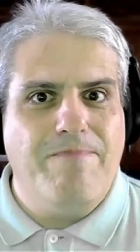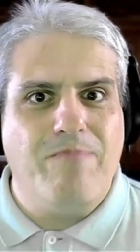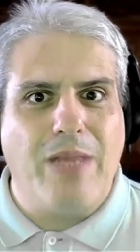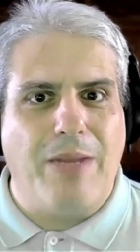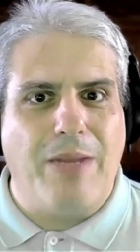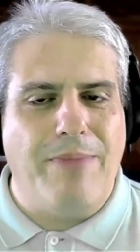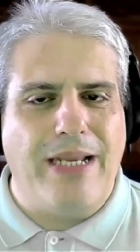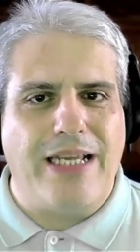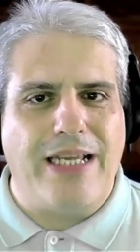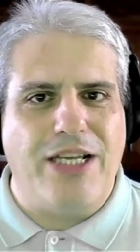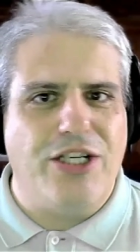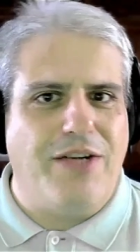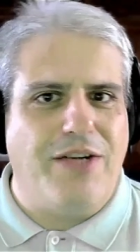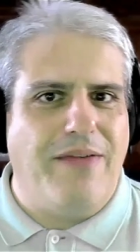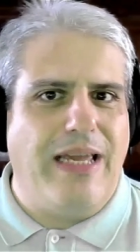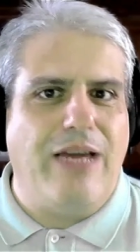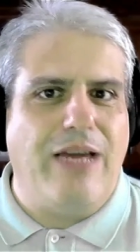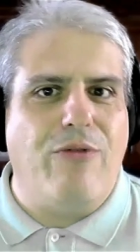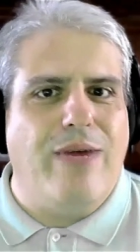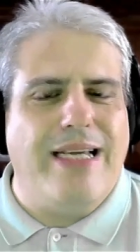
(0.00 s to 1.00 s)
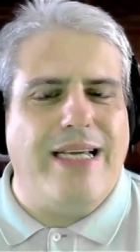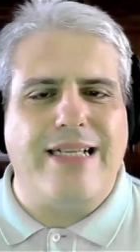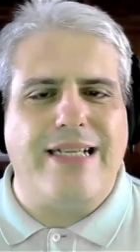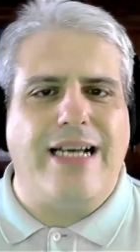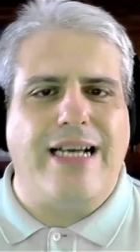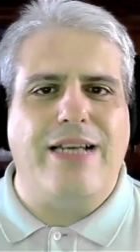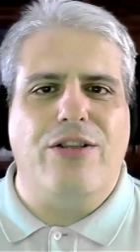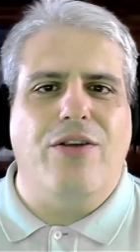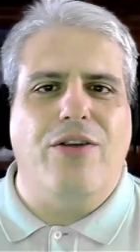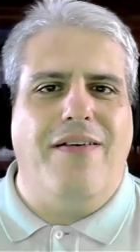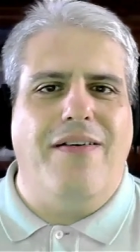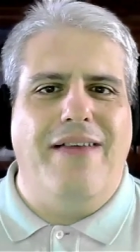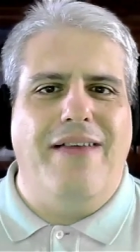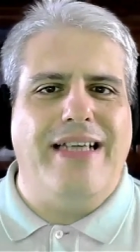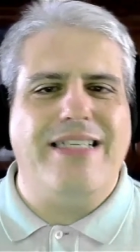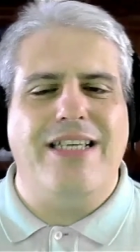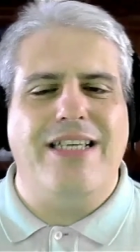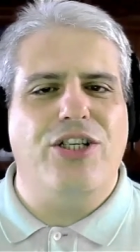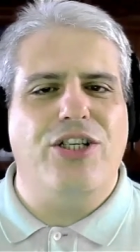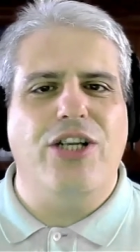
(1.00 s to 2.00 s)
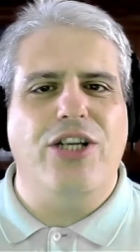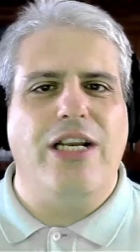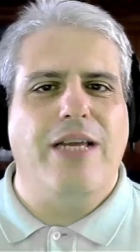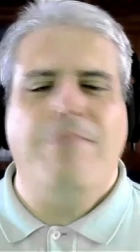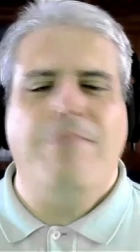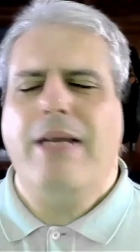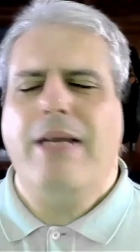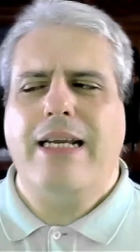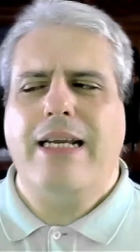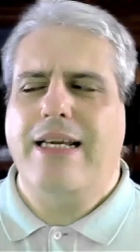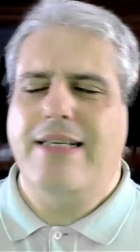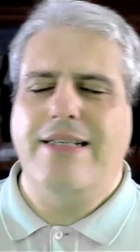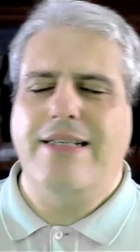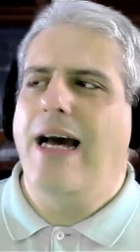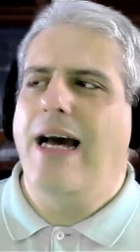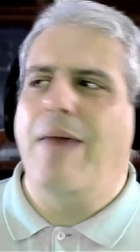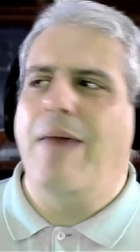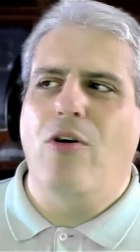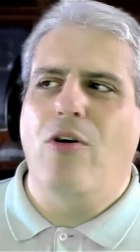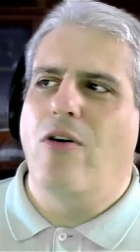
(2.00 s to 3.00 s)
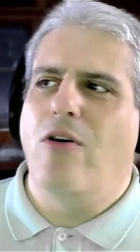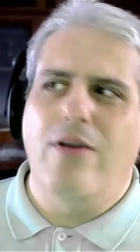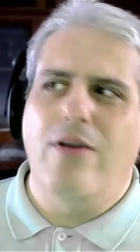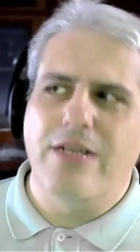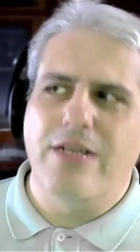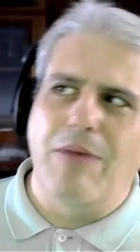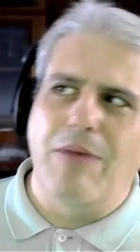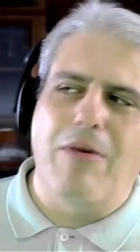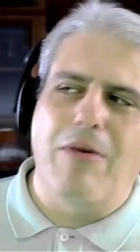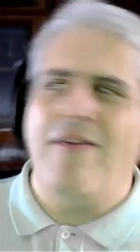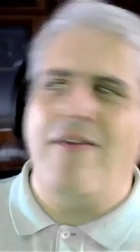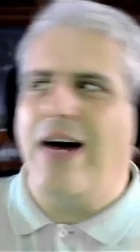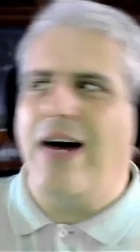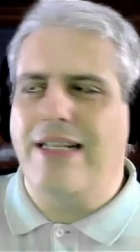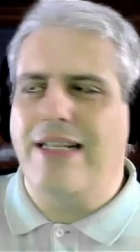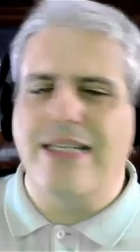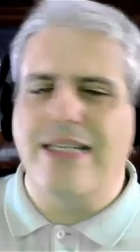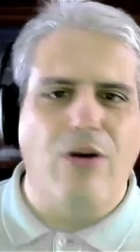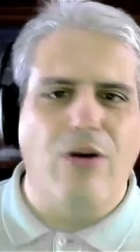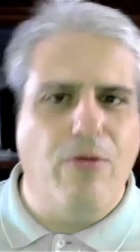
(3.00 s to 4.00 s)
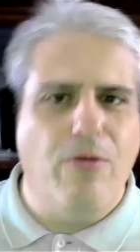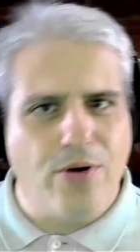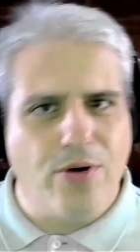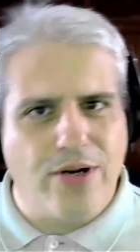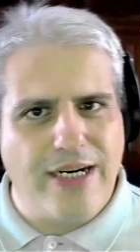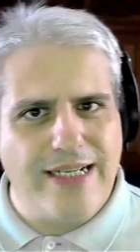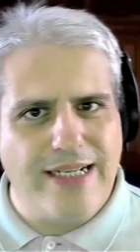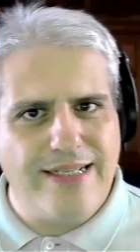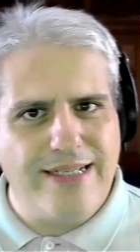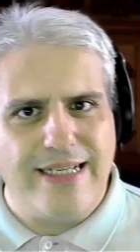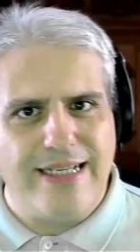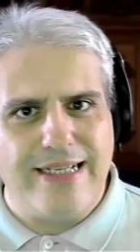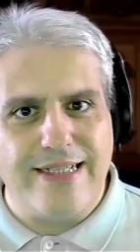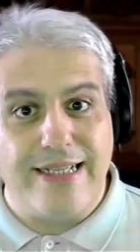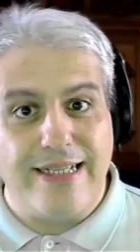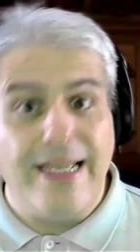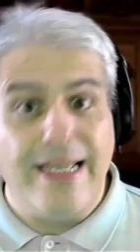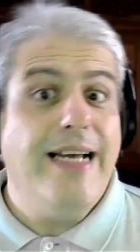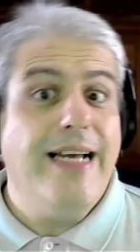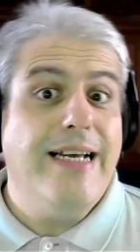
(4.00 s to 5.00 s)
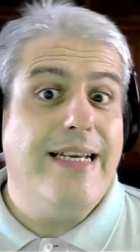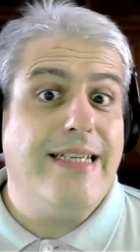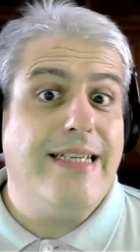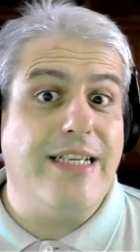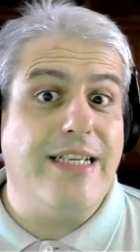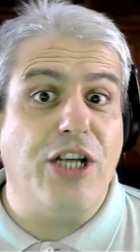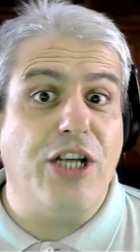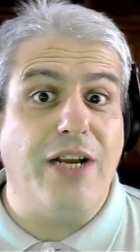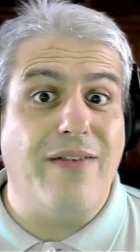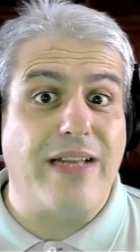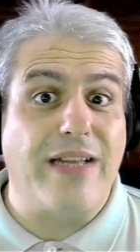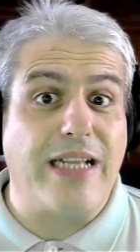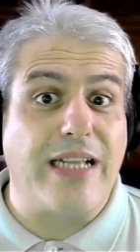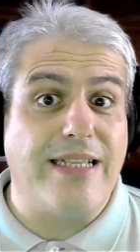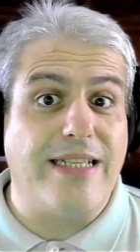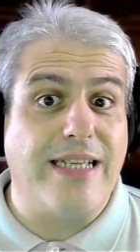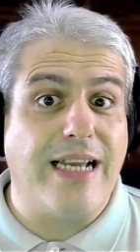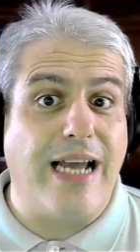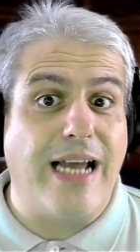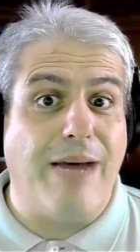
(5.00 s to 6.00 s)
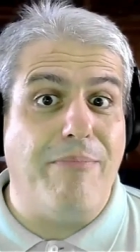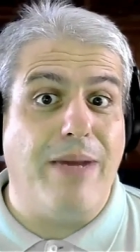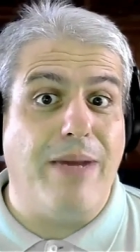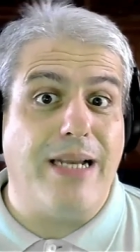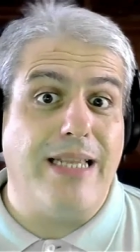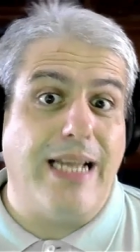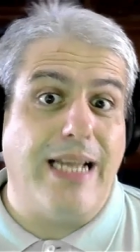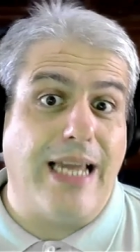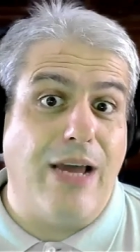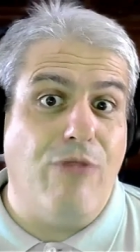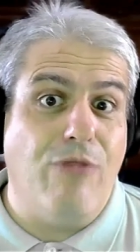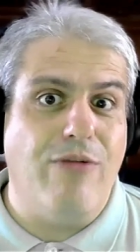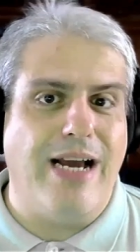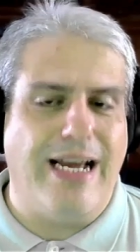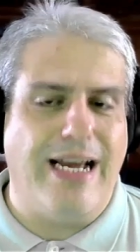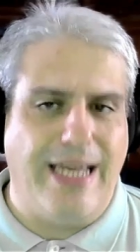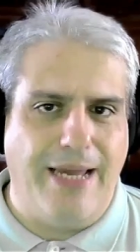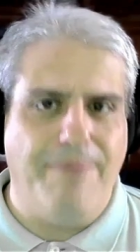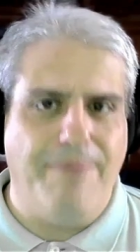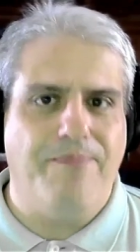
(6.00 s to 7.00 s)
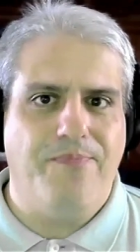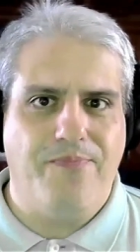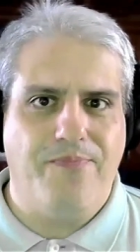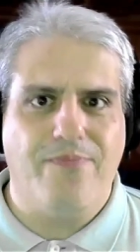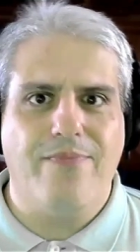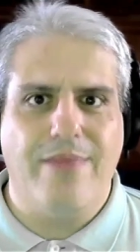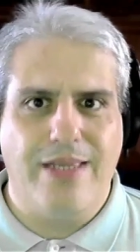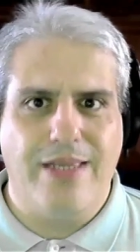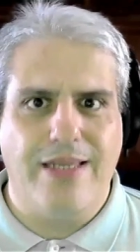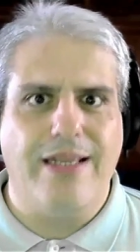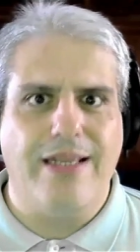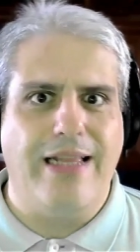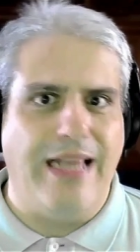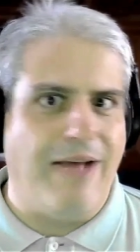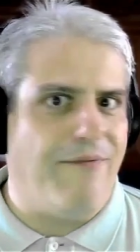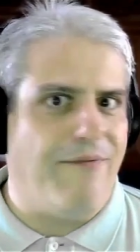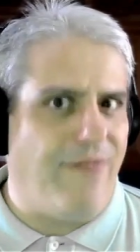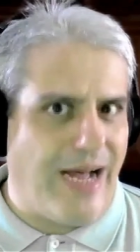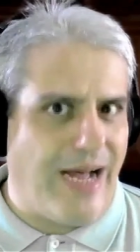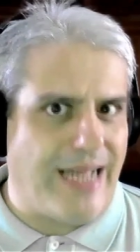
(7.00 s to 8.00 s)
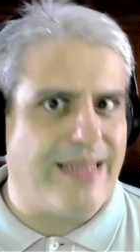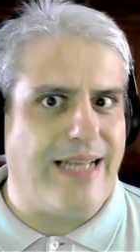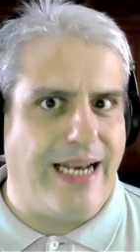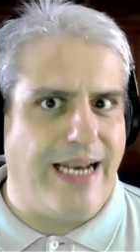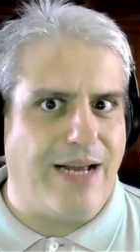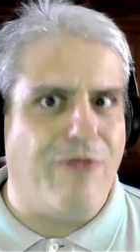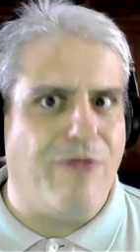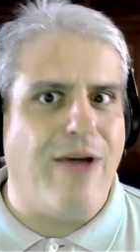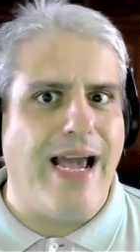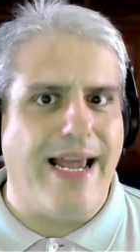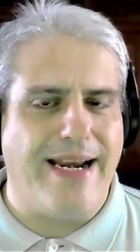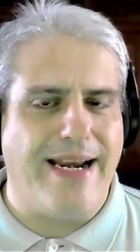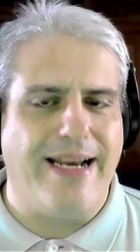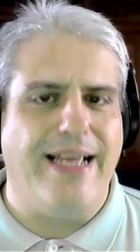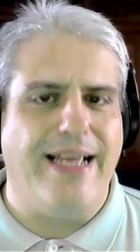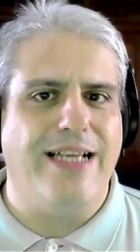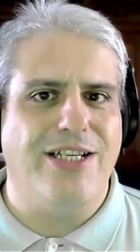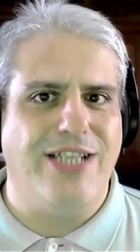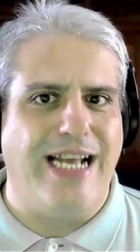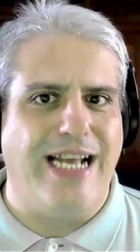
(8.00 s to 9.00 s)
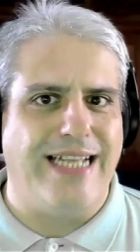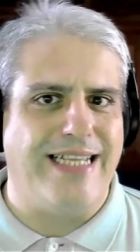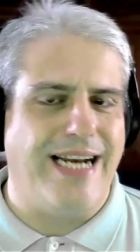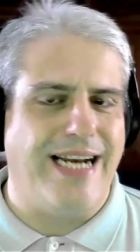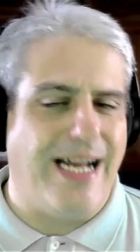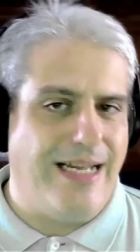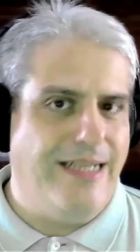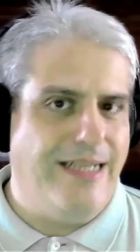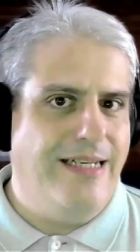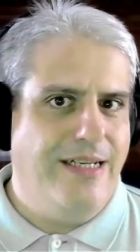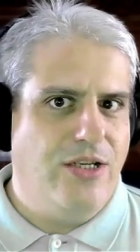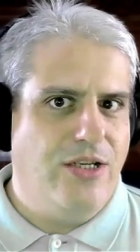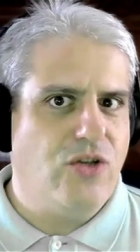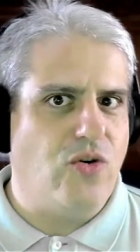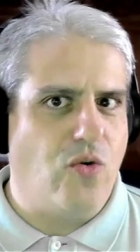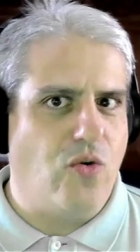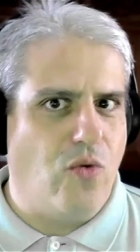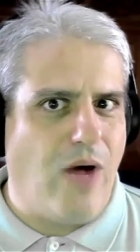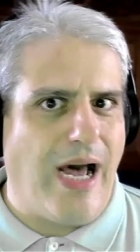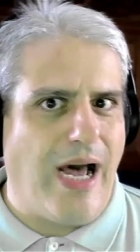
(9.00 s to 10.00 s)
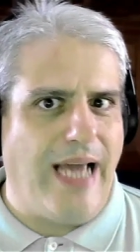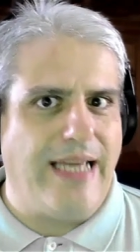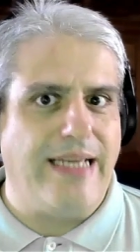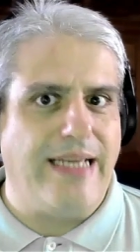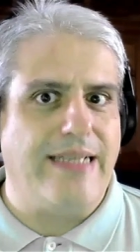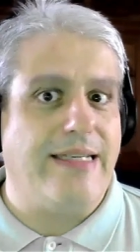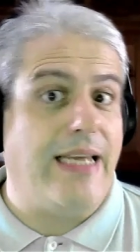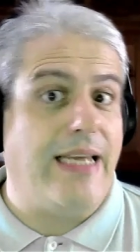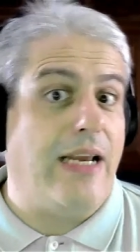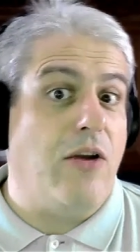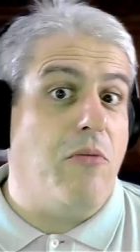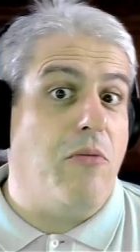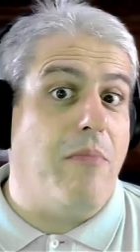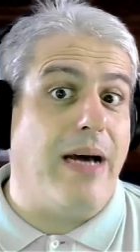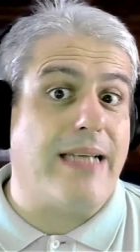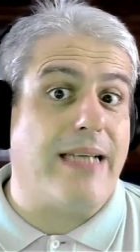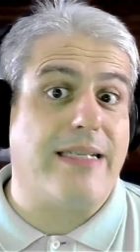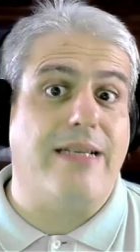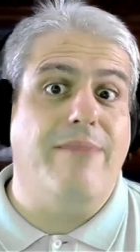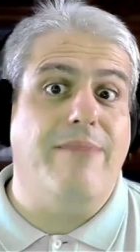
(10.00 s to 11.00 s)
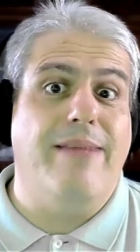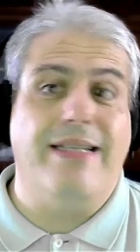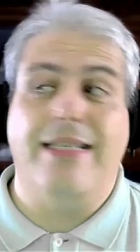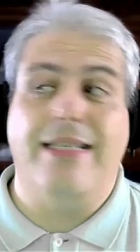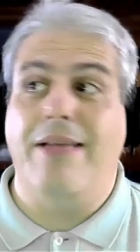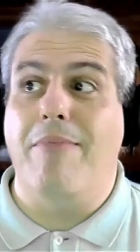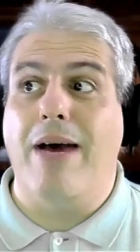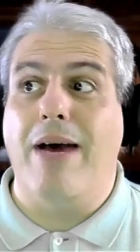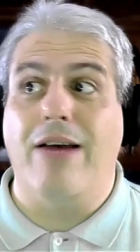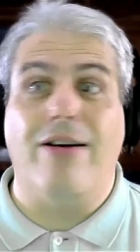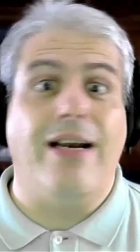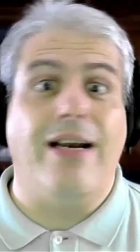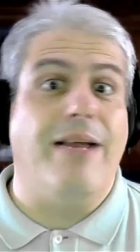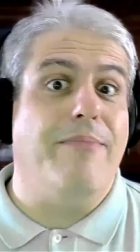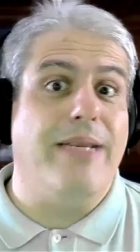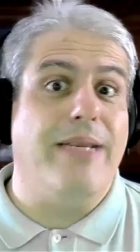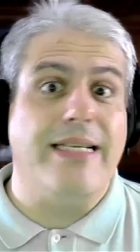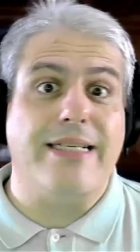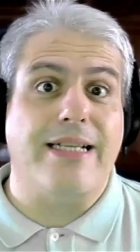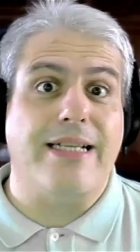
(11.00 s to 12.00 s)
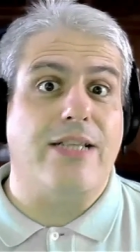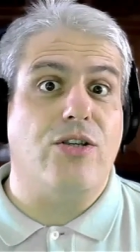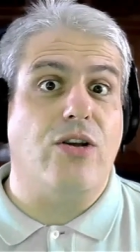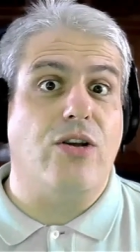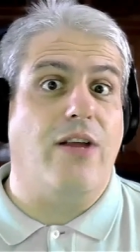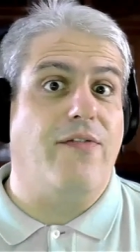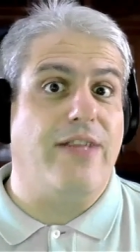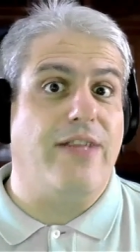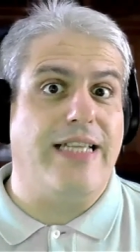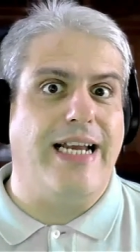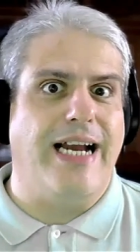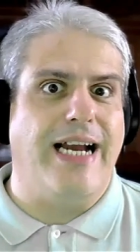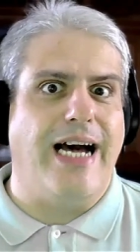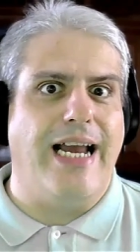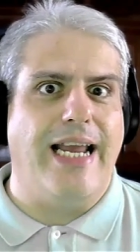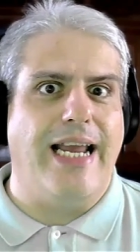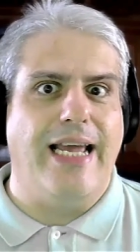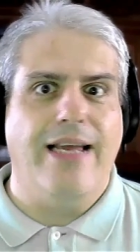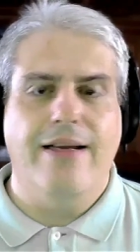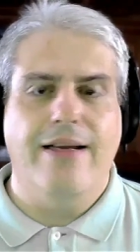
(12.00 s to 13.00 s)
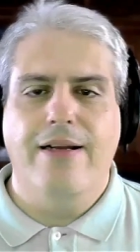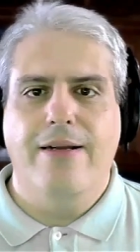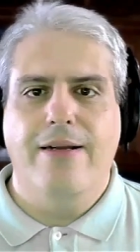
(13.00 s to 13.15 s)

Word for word: perché c'avevi questa che doveva esserci lì perché siamo, siamo avanti, siamo progressisti. Se ci arriva Talsi Gabbard, che è una che l'ha fatta le guerre, eccetera, sono guai. Se Elon Musk mette mano all'amministrazione federale,